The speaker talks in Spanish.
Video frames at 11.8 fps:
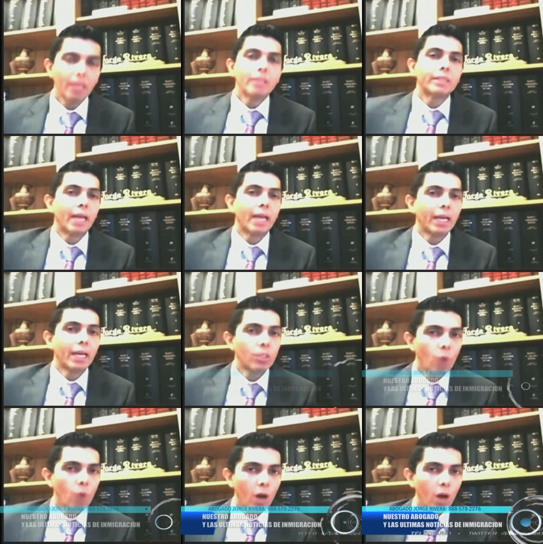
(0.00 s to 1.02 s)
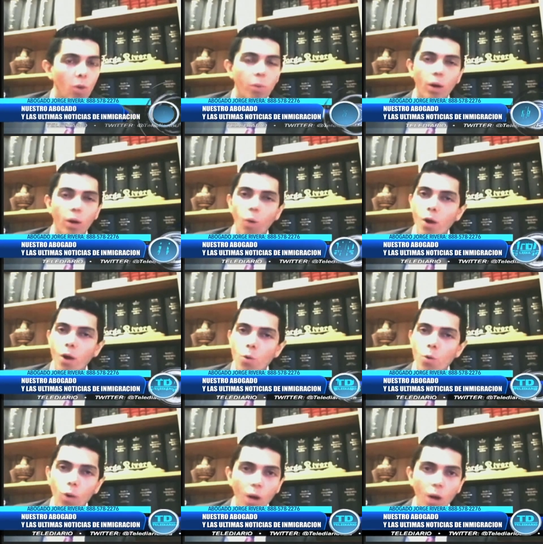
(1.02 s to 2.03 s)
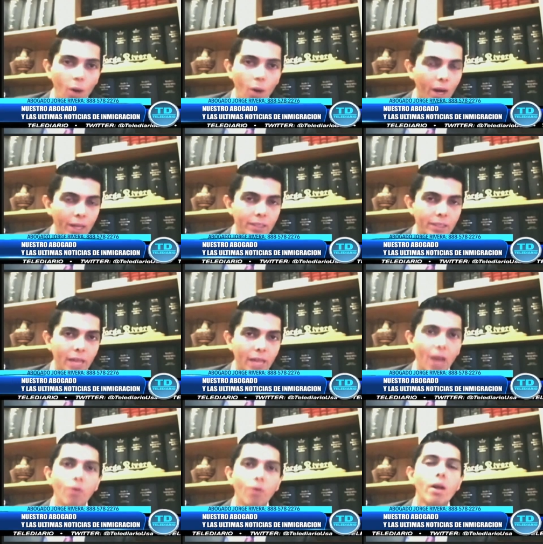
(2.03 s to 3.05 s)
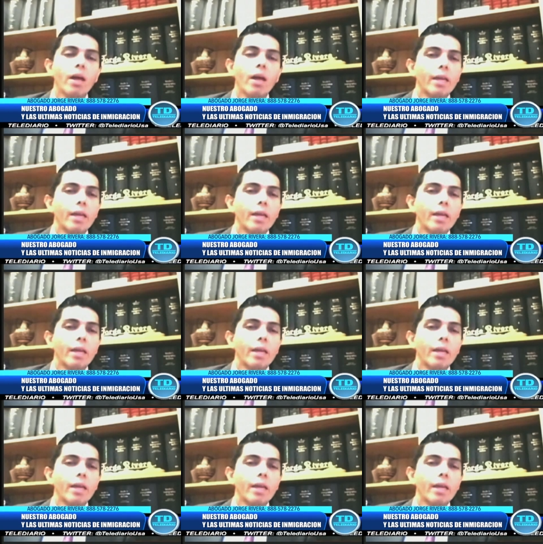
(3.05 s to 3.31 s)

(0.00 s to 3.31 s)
si han hecho algo por el cual nunca lo han arrestado,